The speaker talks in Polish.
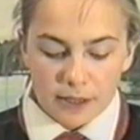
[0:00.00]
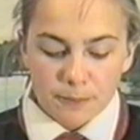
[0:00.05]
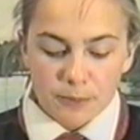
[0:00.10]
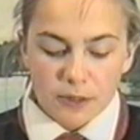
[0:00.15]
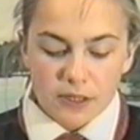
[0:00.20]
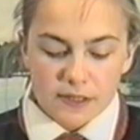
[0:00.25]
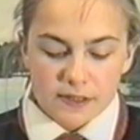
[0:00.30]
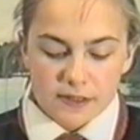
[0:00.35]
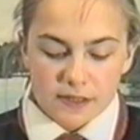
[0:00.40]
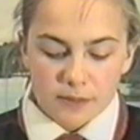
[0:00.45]

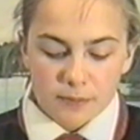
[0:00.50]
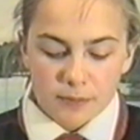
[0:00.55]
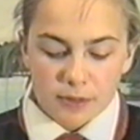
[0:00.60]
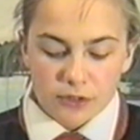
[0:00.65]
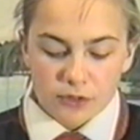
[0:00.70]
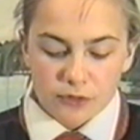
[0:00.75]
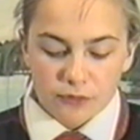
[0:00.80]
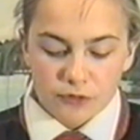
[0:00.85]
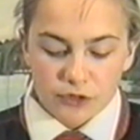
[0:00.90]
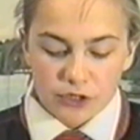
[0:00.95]
Na
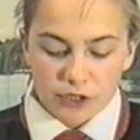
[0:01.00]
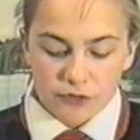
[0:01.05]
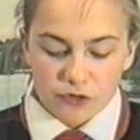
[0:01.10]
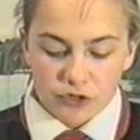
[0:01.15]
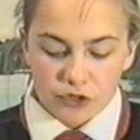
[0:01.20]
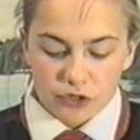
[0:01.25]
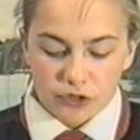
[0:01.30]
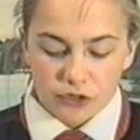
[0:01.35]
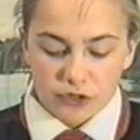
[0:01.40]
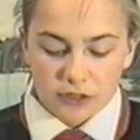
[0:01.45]
500 metrów
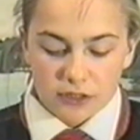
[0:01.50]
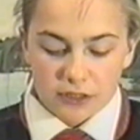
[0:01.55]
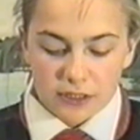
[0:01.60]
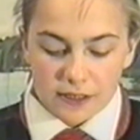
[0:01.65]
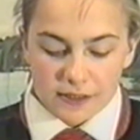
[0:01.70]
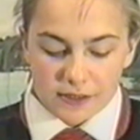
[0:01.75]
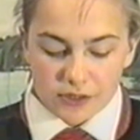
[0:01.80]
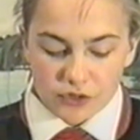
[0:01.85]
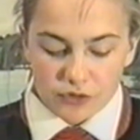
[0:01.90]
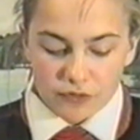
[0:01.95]
dziewcząt
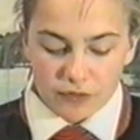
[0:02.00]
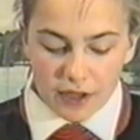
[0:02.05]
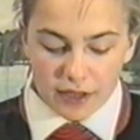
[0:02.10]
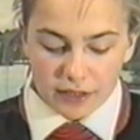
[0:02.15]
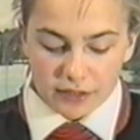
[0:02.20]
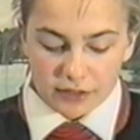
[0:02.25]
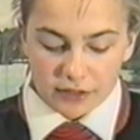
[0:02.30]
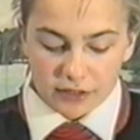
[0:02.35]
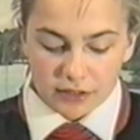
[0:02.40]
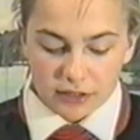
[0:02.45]
klas
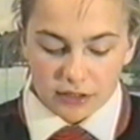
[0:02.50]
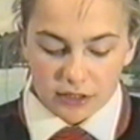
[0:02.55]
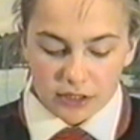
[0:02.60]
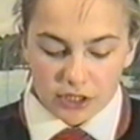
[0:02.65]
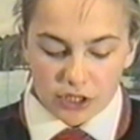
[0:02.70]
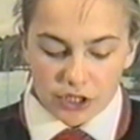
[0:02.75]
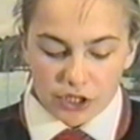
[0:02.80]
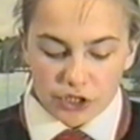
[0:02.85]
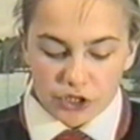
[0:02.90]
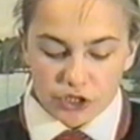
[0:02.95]
czwartych